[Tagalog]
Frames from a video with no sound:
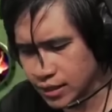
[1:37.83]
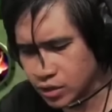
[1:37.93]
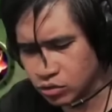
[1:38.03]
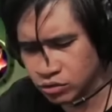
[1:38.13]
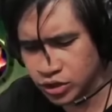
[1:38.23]
na lang
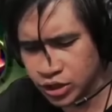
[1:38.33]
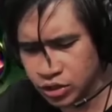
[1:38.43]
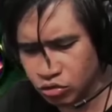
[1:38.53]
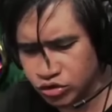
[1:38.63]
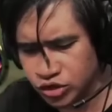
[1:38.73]
nandun
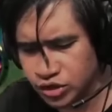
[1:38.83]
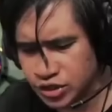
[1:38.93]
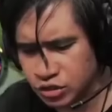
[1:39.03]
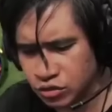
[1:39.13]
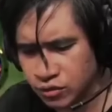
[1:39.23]
si Coach
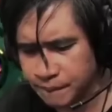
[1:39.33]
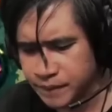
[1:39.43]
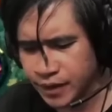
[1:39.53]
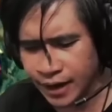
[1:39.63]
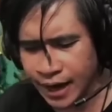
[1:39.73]
Tris, no?
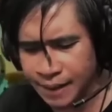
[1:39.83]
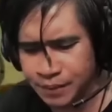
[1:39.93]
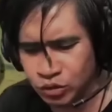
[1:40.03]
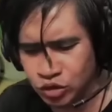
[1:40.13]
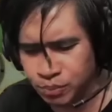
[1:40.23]

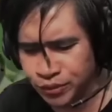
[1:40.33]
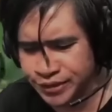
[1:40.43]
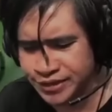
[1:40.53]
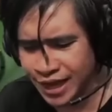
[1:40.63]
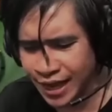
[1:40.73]
Grabe yung
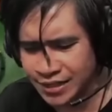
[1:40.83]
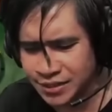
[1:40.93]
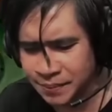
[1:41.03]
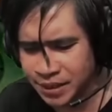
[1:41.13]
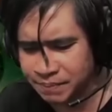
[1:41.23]
support niya sa
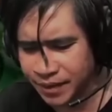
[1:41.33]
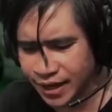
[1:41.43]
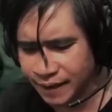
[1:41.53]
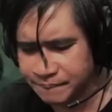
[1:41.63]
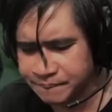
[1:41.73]
akin sa mid,
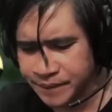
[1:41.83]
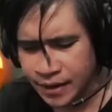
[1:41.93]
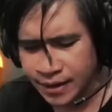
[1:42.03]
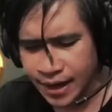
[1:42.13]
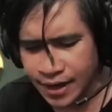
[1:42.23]
pre.
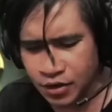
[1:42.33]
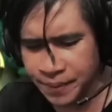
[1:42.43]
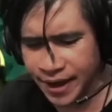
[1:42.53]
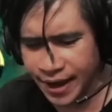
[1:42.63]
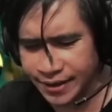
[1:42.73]
Ang
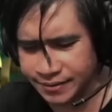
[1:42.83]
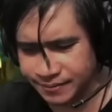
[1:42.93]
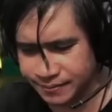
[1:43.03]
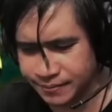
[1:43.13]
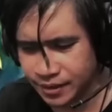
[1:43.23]
lupit!
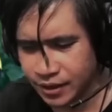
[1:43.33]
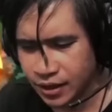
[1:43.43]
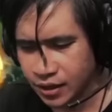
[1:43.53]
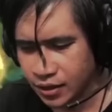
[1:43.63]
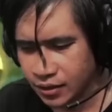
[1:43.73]

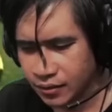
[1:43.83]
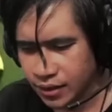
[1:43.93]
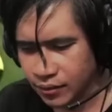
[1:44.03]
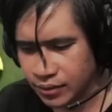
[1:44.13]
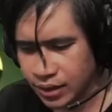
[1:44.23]

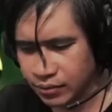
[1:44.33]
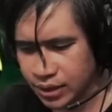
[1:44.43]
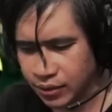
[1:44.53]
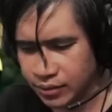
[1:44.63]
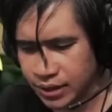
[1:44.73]
Lawit,
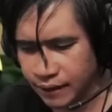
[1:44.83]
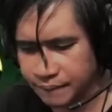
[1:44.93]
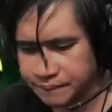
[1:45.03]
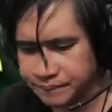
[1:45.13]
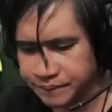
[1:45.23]
lawit, lawit
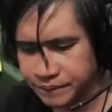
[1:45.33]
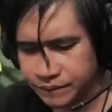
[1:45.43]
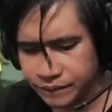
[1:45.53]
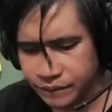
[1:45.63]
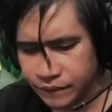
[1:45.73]
lang.
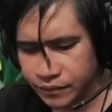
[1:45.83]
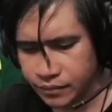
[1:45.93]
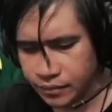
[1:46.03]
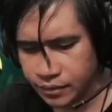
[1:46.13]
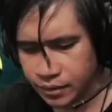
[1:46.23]

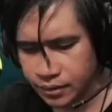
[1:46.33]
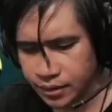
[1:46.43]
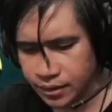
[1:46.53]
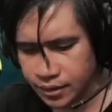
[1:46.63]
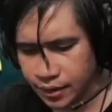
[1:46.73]

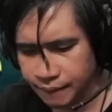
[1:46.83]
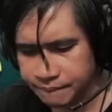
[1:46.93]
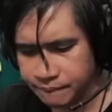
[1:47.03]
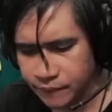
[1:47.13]
Ta, ta, ta.